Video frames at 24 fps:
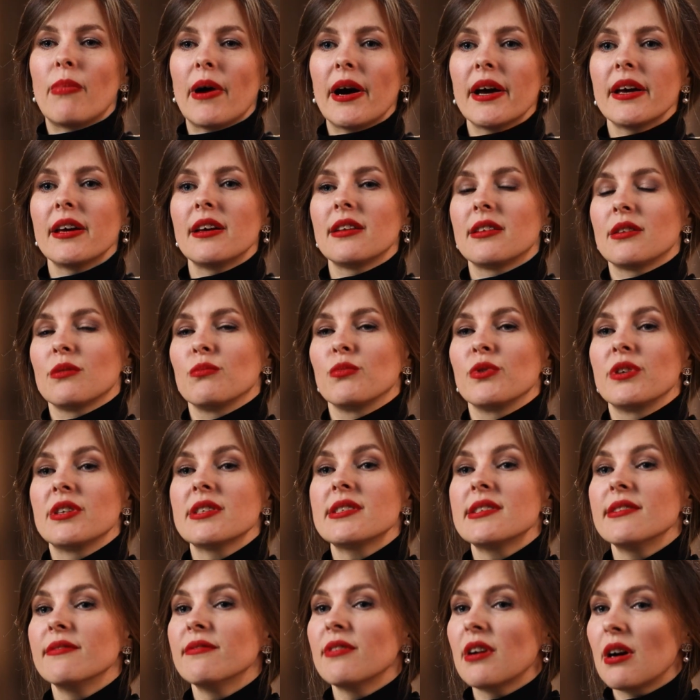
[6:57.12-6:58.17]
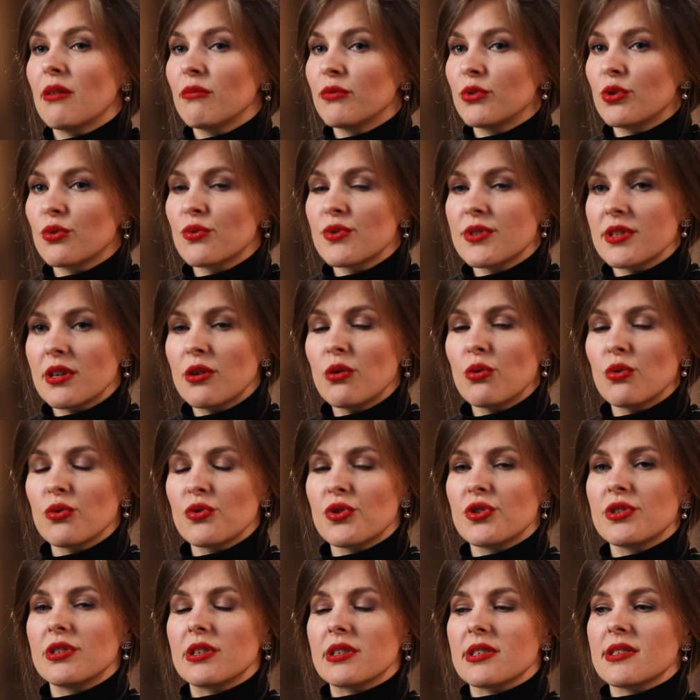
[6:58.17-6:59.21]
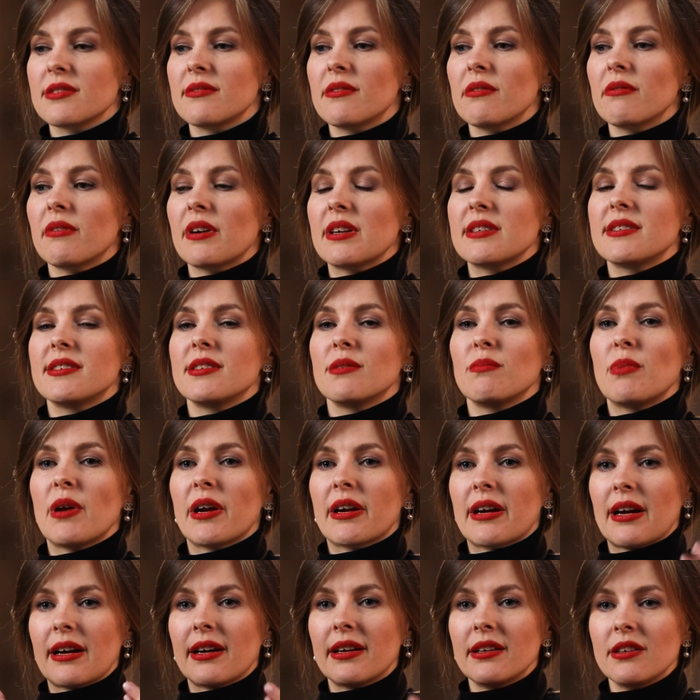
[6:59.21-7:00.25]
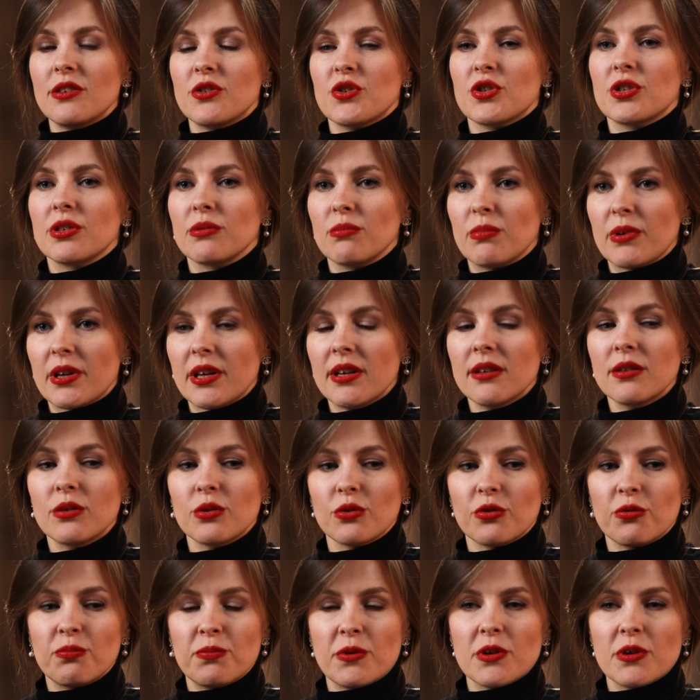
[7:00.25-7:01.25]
Поэтому, если вам вдруг захочется развивать себя как личный бренд, то в